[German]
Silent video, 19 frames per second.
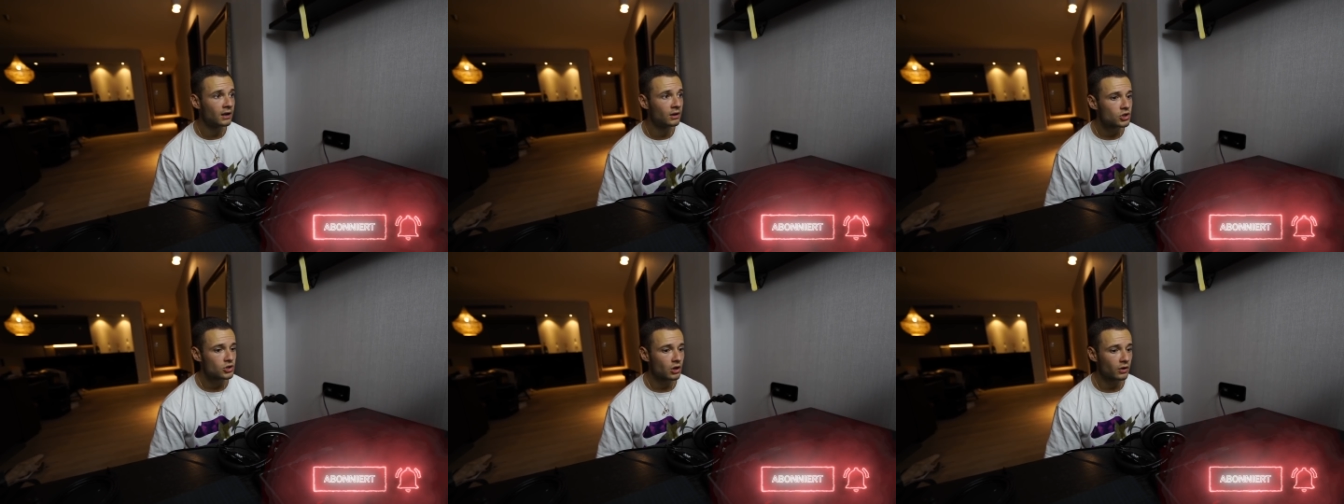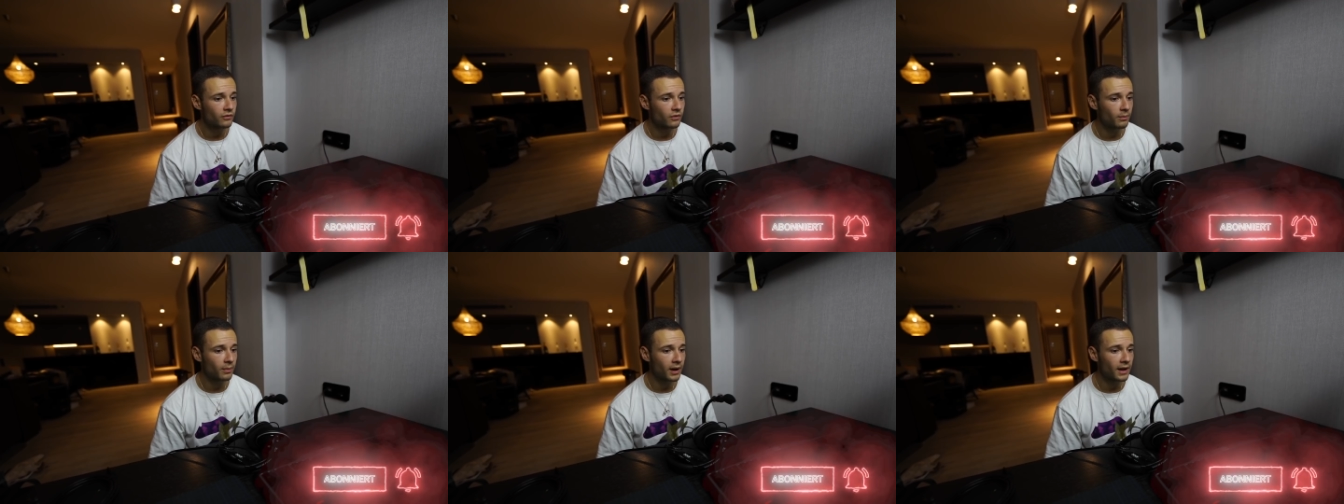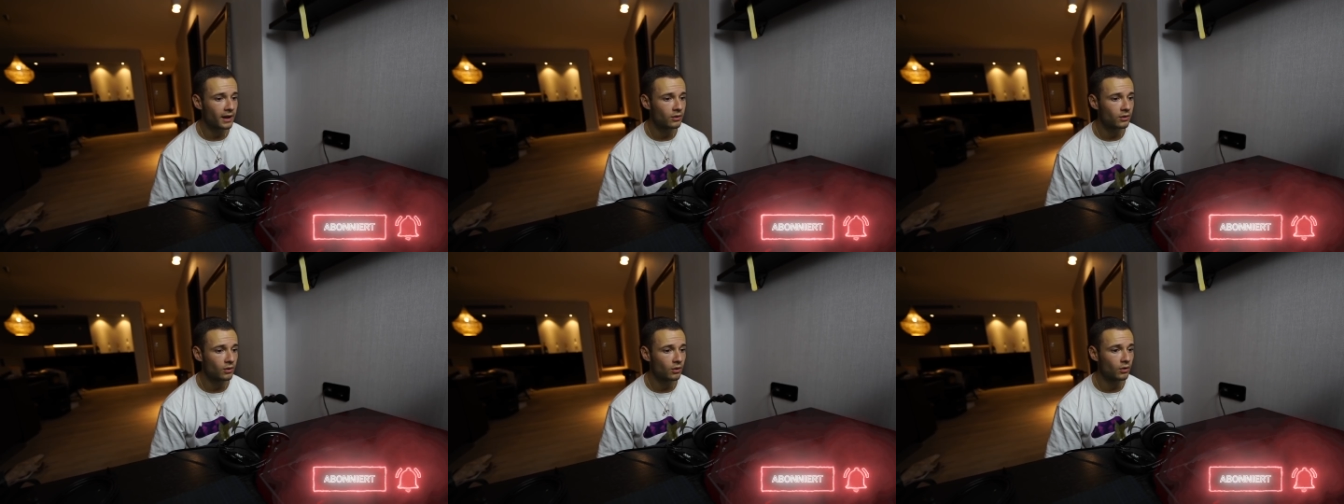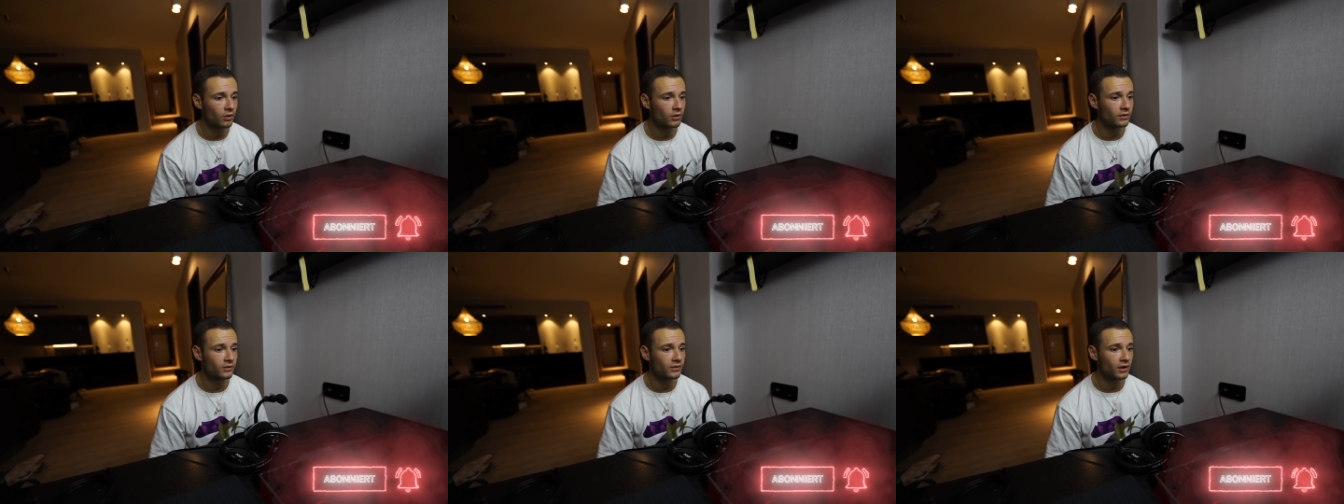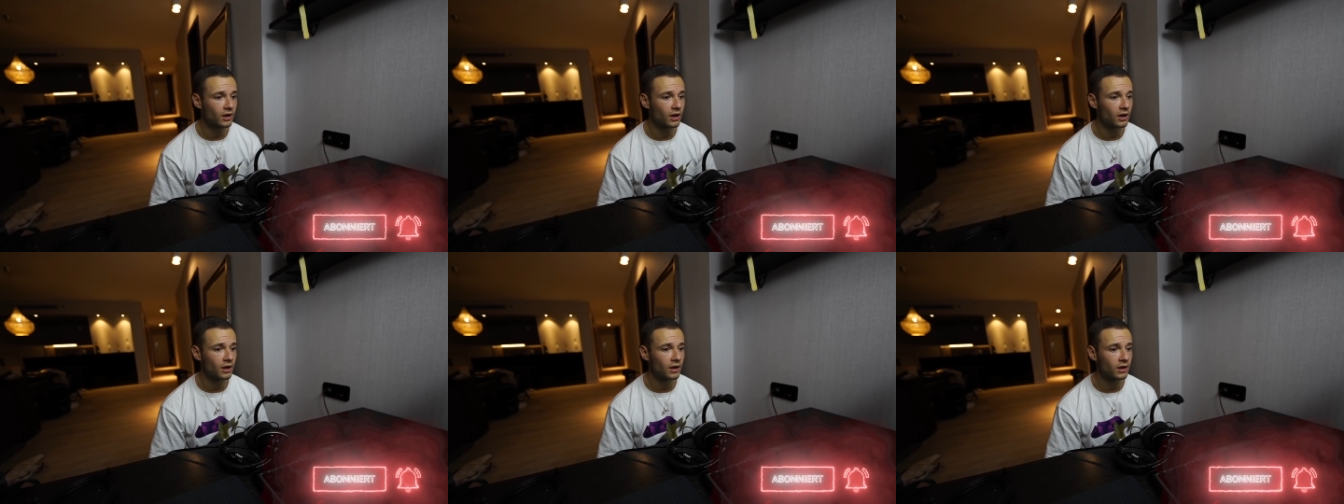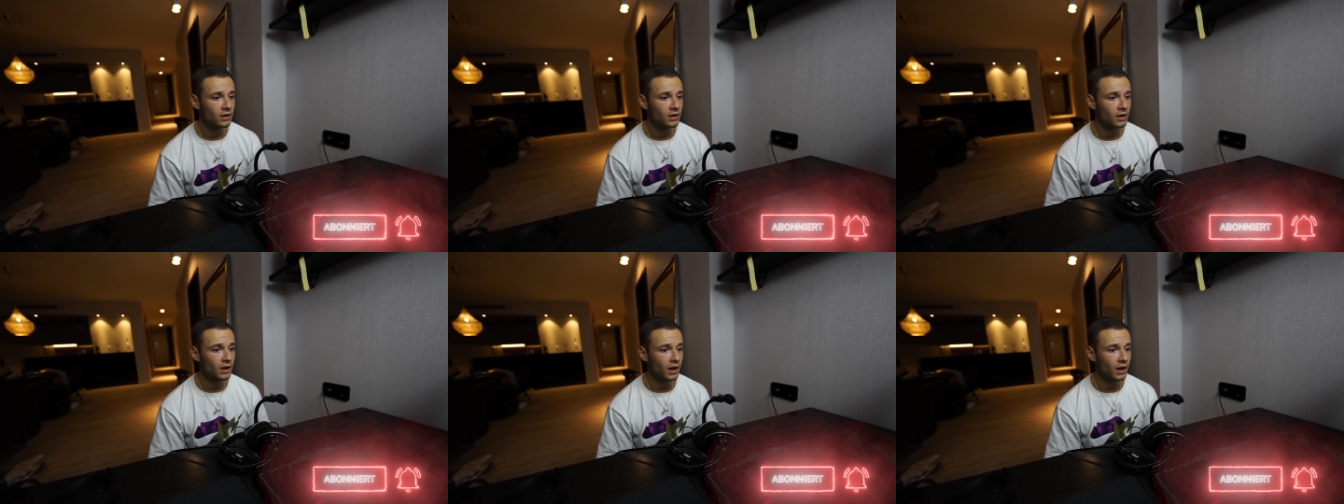schaut vorbei und äh,
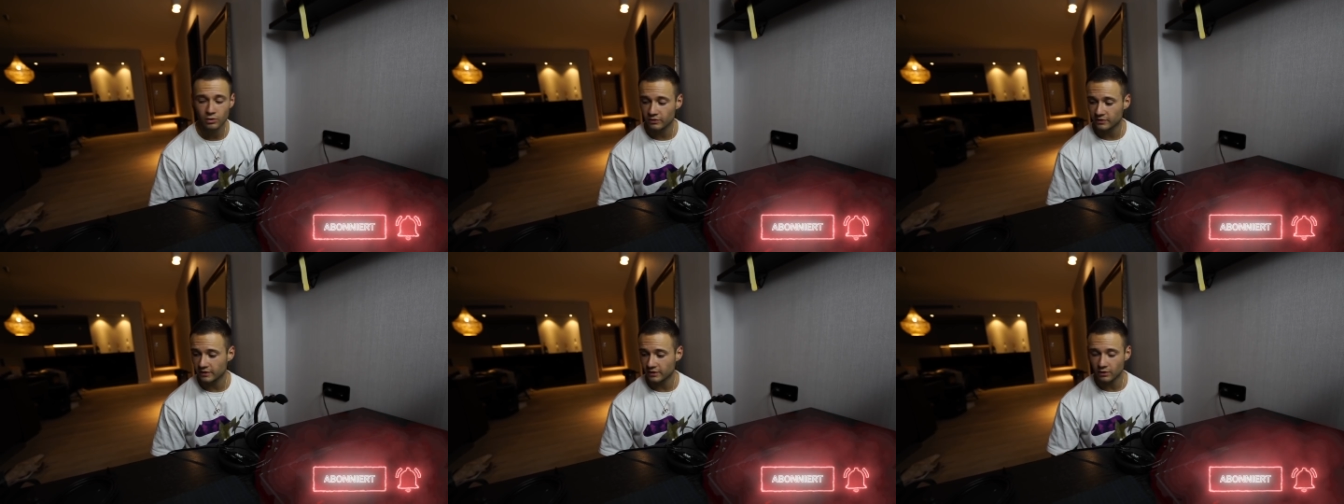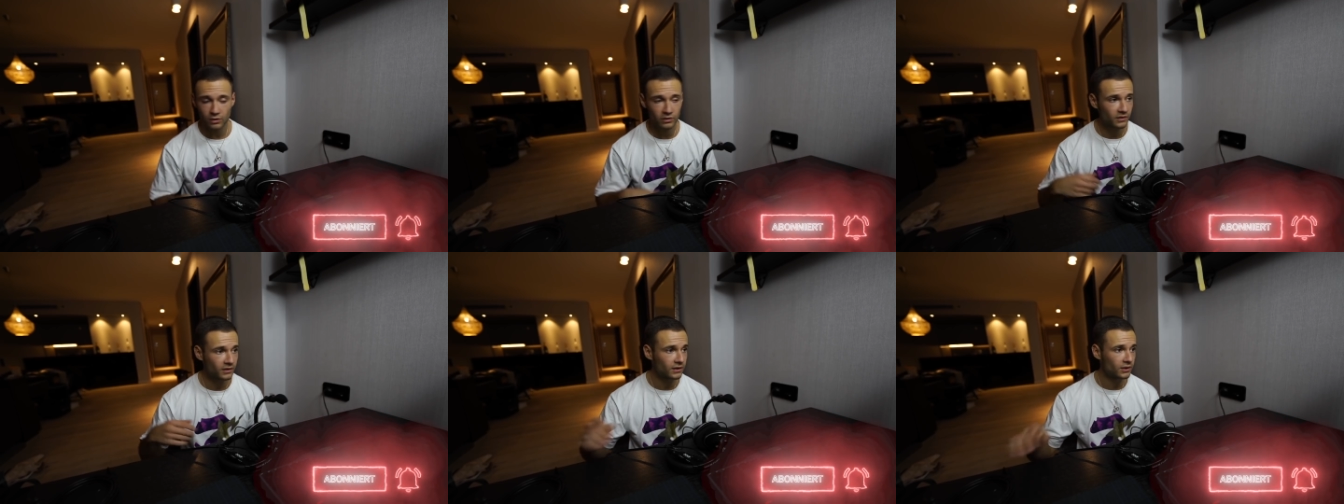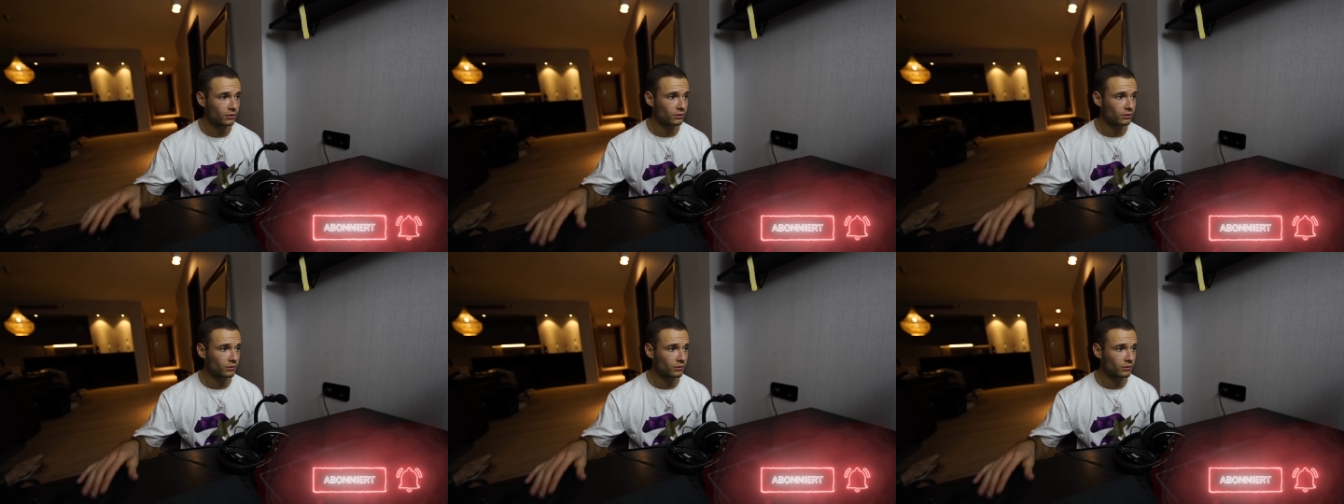ja, los geht raus an die